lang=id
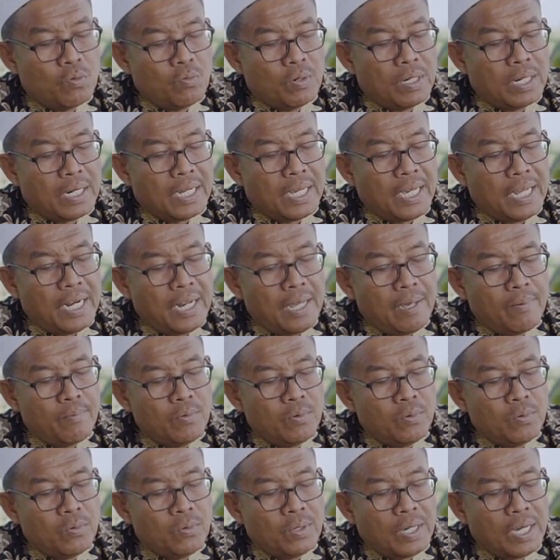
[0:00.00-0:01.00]
wal
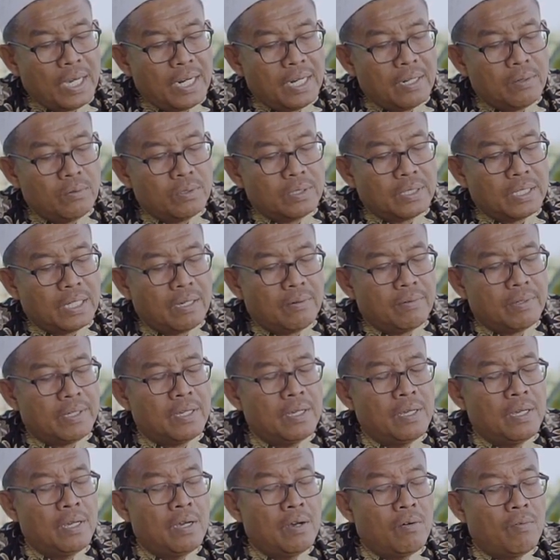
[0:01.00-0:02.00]
kalamu hal
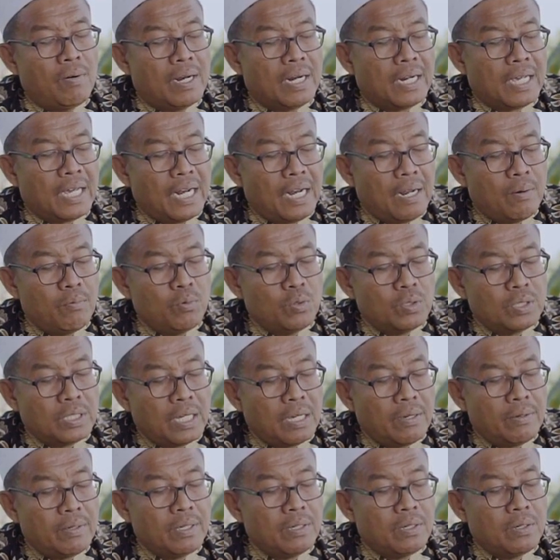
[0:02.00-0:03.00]
utawi wal kalamu
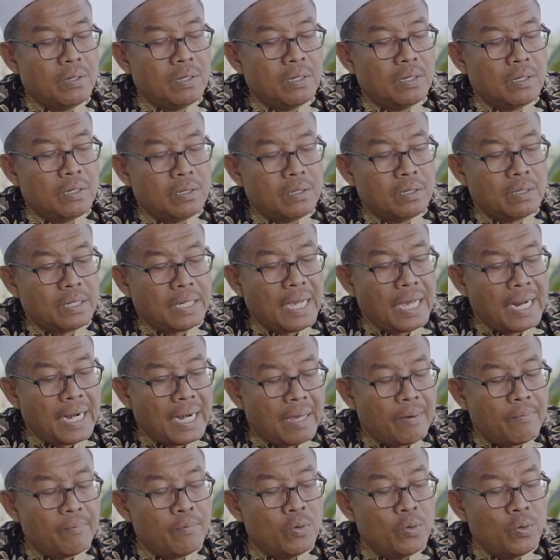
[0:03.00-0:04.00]
utawi
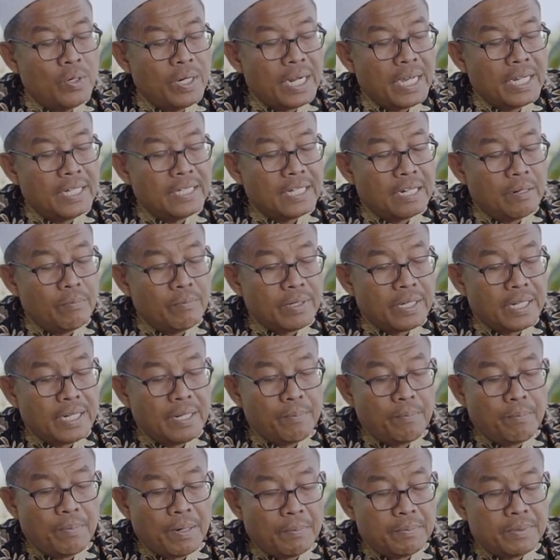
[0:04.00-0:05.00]
kalam guna ing dalam
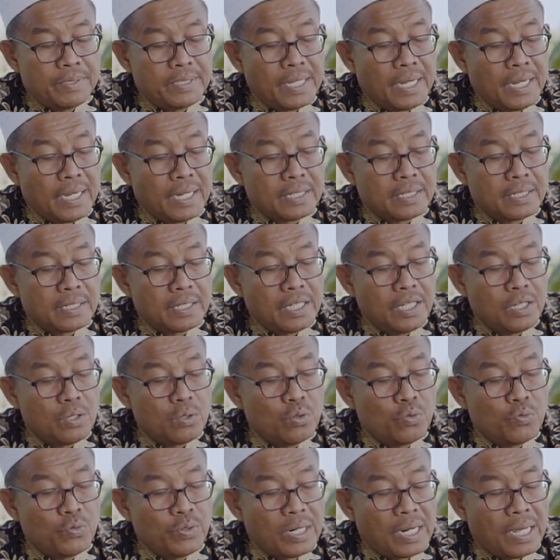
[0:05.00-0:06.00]
kene bab zakat
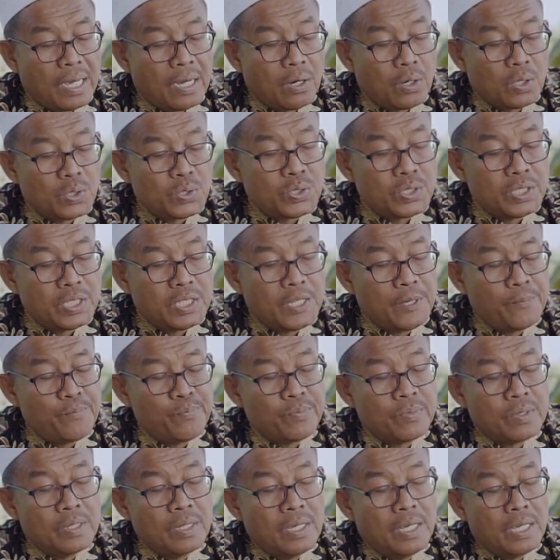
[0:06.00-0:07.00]
iku fil akhosi
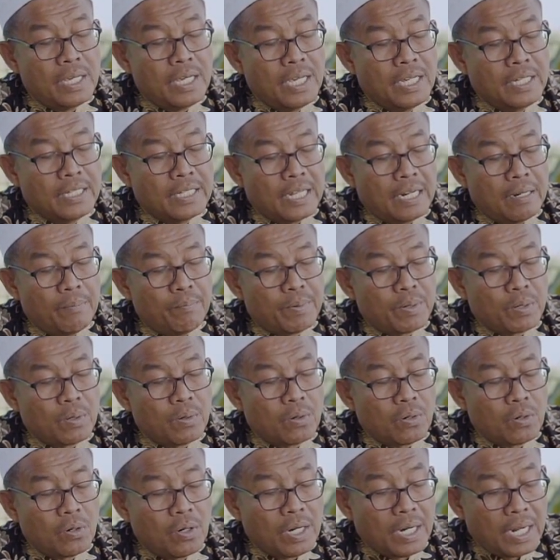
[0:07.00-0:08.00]
ing dalam
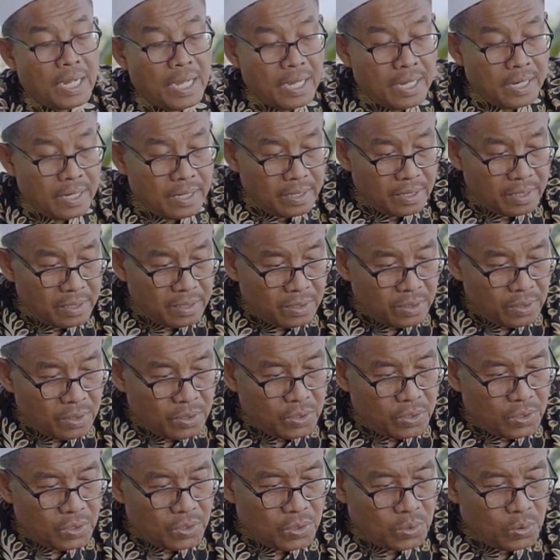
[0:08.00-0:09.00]
perkara kang
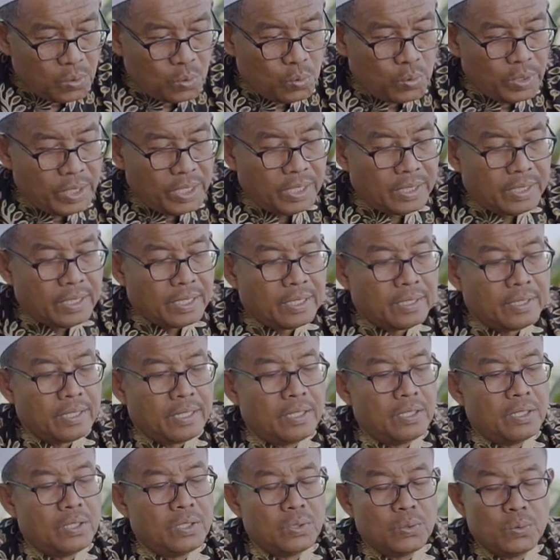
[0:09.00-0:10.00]
luwe
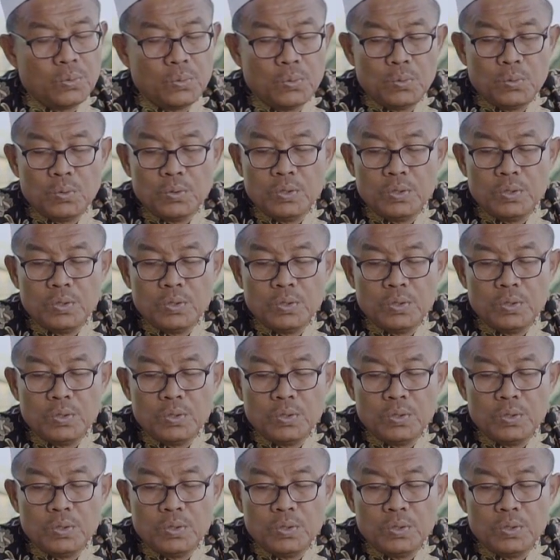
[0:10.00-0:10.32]
tertentu